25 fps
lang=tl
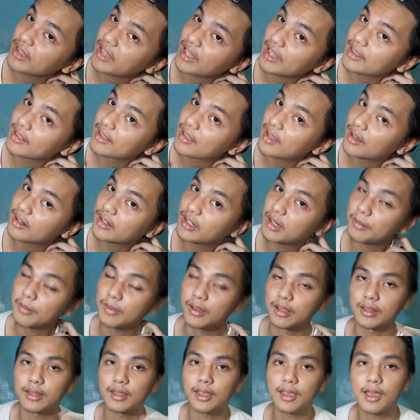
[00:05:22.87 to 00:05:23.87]
hand lang naman,
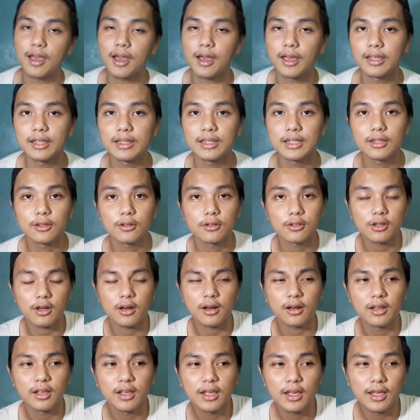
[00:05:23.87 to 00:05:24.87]
kaya hindi to siya,
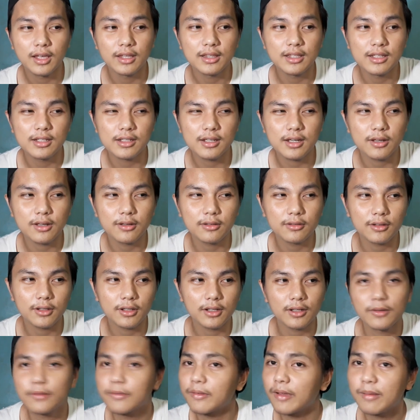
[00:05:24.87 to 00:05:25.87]
hindi siya yung
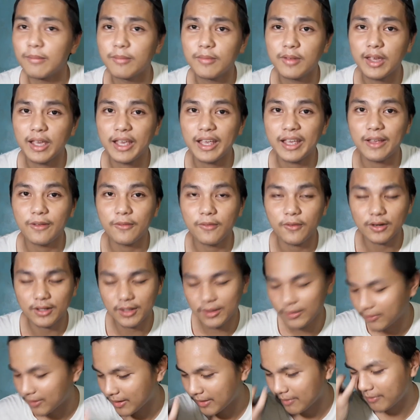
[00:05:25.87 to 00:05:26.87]
35k,
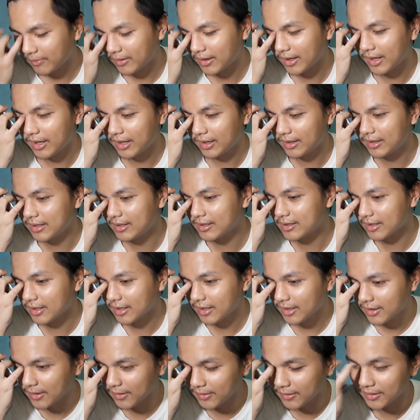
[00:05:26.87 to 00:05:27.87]
45k, hindi siya
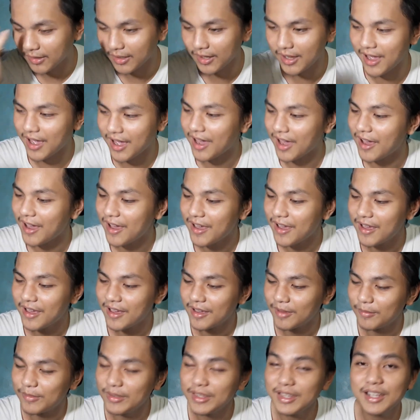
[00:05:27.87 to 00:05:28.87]
ganun. Kaya
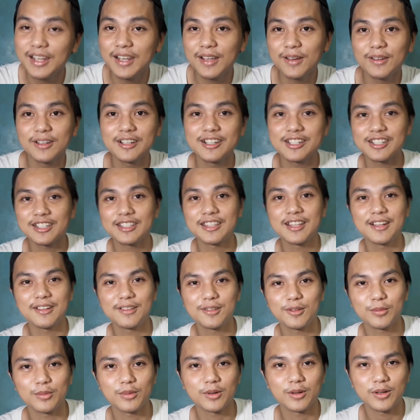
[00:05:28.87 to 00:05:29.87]
binili ko na siya dahil
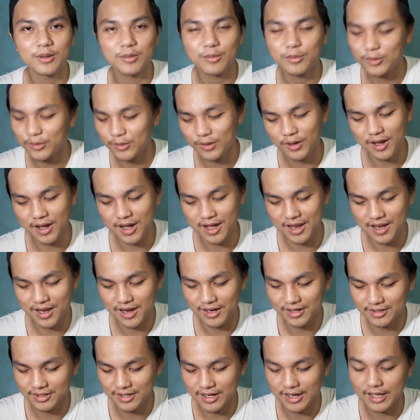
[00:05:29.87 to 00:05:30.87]
super mura nga lang
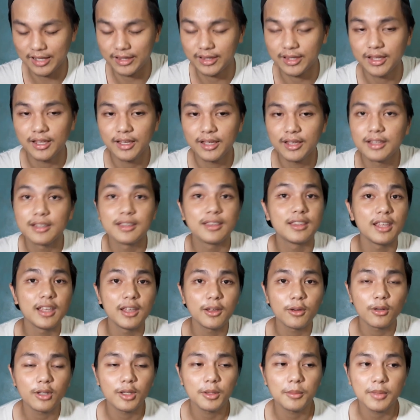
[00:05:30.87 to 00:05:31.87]
siya. At tingin
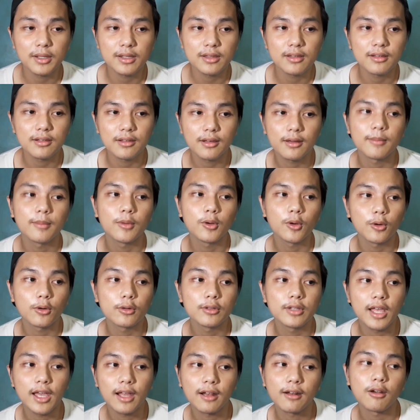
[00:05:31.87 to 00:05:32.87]
ko naman deserve ko
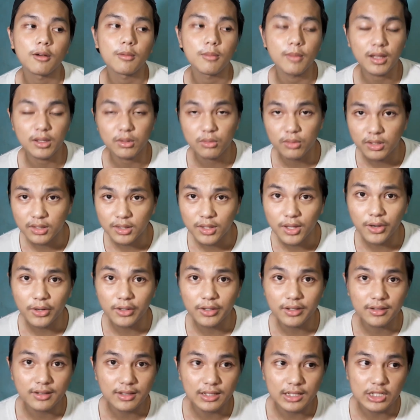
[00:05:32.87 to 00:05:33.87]
dahil graduate ang ako
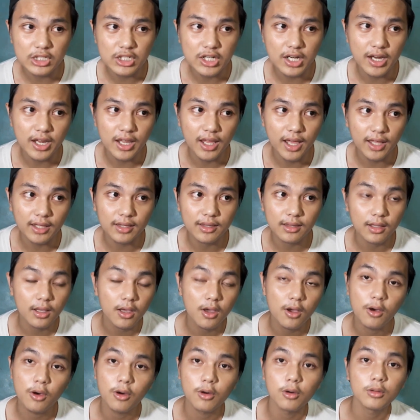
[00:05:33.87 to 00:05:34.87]
senior. At
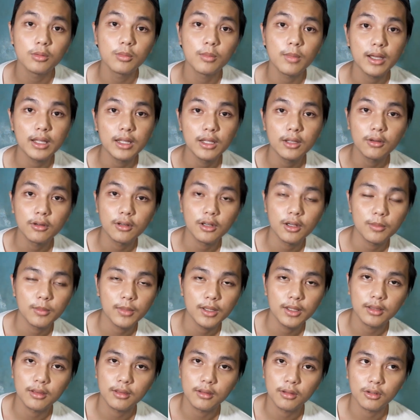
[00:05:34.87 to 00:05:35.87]
own money ko naman
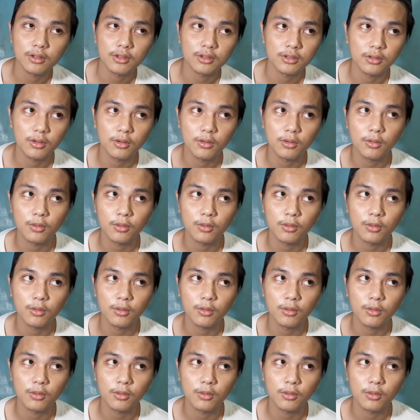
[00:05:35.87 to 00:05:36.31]
ito, so